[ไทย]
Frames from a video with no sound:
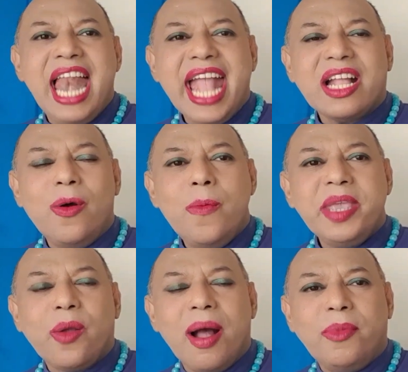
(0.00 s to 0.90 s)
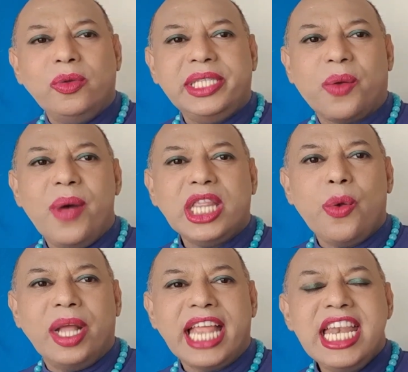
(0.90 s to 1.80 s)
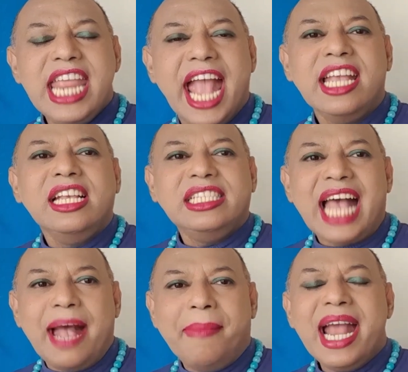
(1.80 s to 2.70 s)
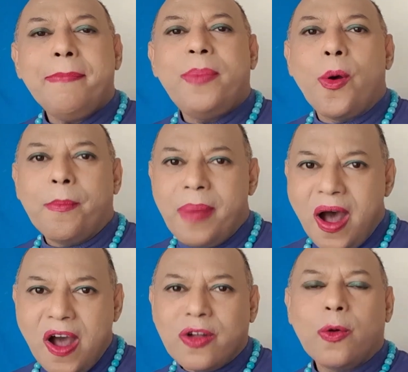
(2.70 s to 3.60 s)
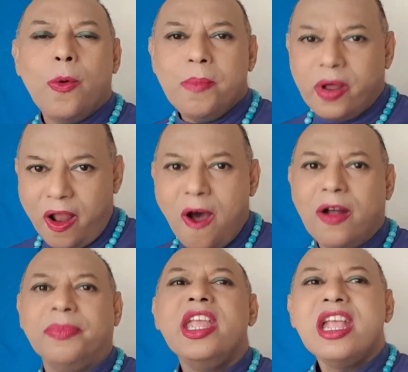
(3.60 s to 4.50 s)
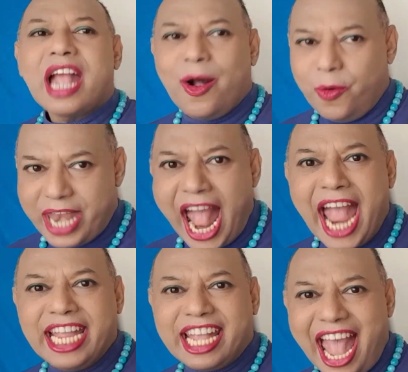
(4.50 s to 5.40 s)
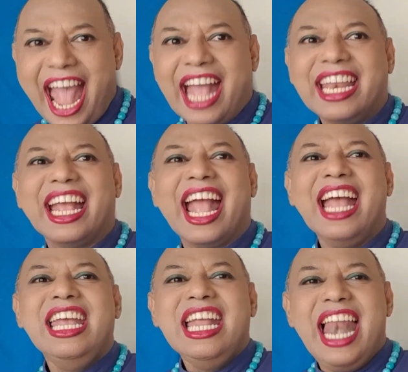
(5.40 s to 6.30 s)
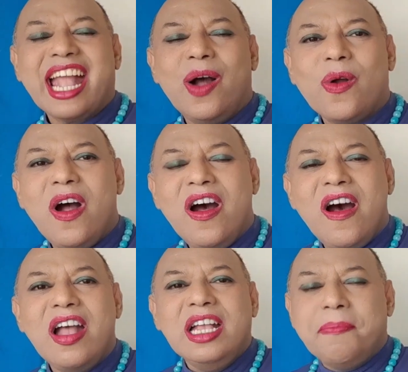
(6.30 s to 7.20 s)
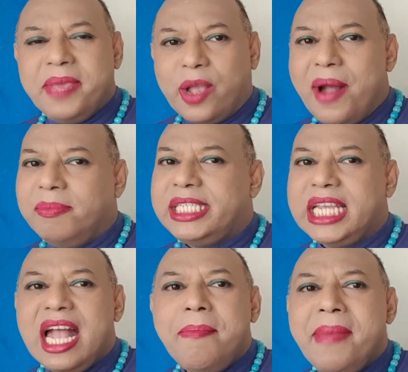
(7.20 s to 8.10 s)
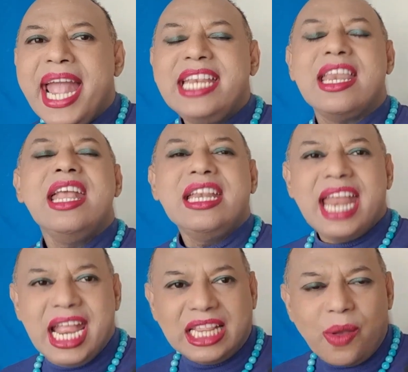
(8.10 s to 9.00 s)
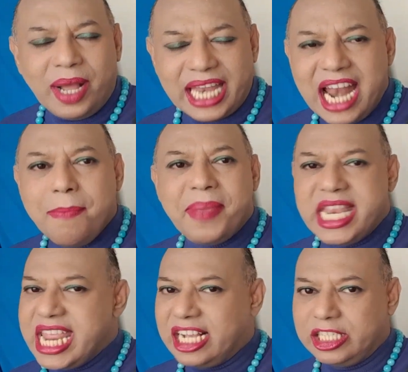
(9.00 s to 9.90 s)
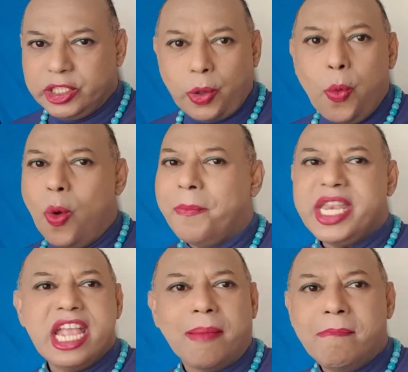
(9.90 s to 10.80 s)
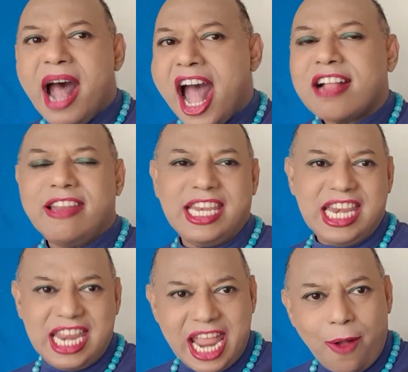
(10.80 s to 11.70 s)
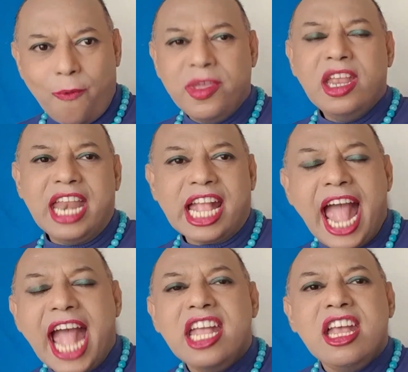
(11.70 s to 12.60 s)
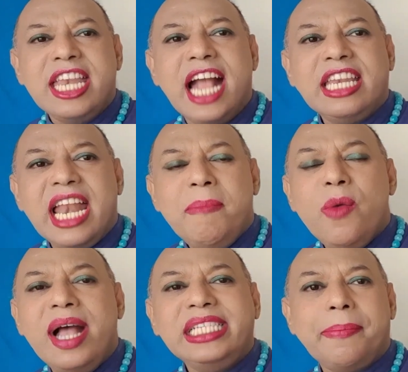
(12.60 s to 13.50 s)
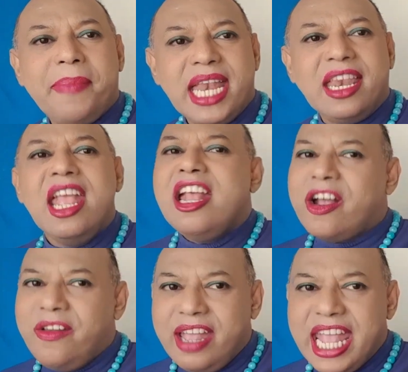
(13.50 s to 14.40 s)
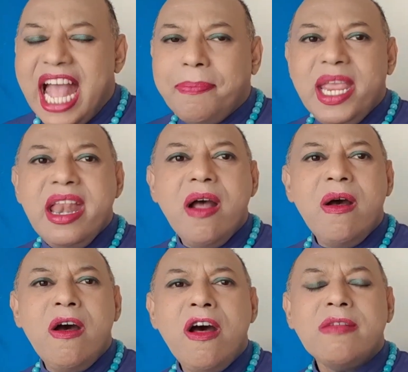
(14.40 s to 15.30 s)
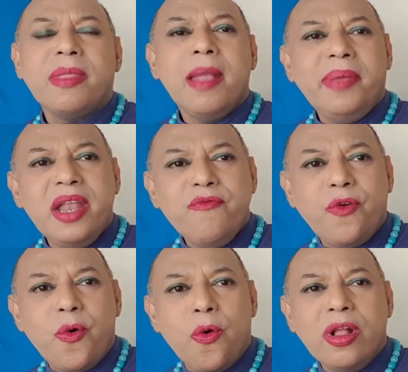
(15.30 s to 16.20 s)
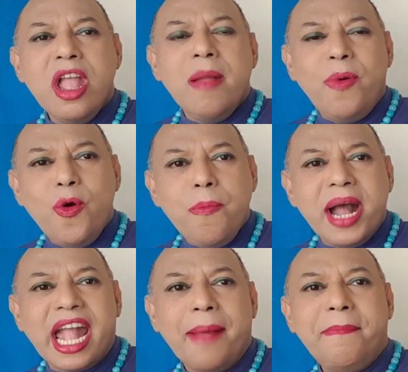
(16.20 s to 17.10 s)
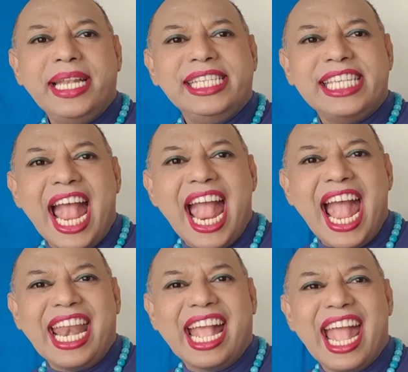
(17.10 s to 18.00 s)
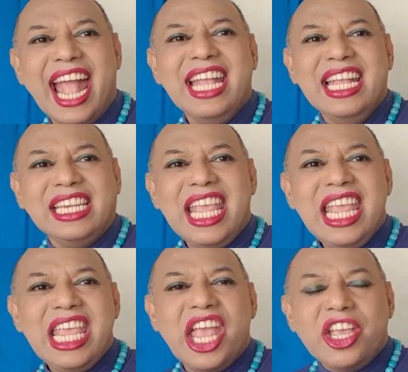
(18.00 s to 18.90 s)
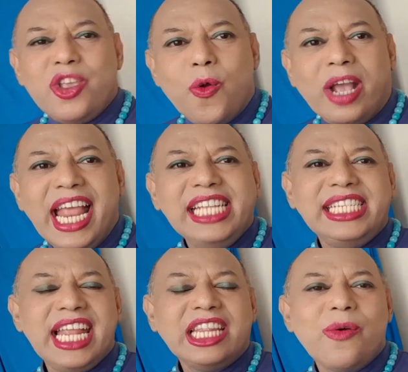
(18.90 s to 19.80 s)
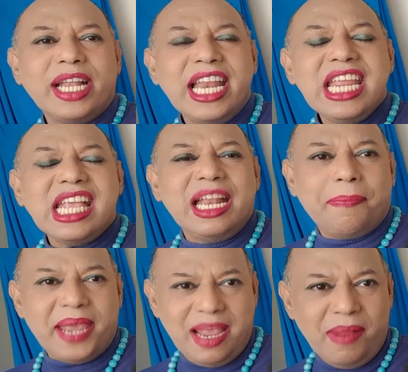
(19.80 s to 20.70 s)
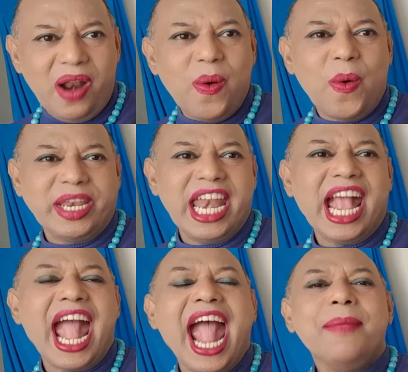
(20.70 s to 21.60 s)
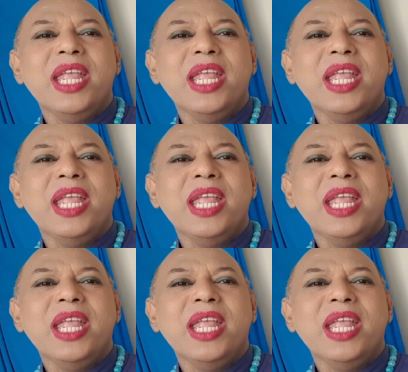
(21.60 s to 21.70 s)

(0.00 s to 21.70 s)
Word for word: และเขามีความรู้สึกว่าตัวท่านเนี่ยสามารถปกป้องคุ้มครองเขาได้ค่ะนะคะและเขาก็มีความเชื่อมั่นในตัวท่านเป็นอย่างสูงเป็นอย่างมากเลยทีเดียวนะคะดังนั้นไม่ว่าจะเป็นเครือญาติพี่น้องเพื่อนฝูงผู้บังคับบัญชานะคะที่อยู่ใกล้ชิดตัวท่านที่เกิดปีมะโรงเนี่ยนะคะ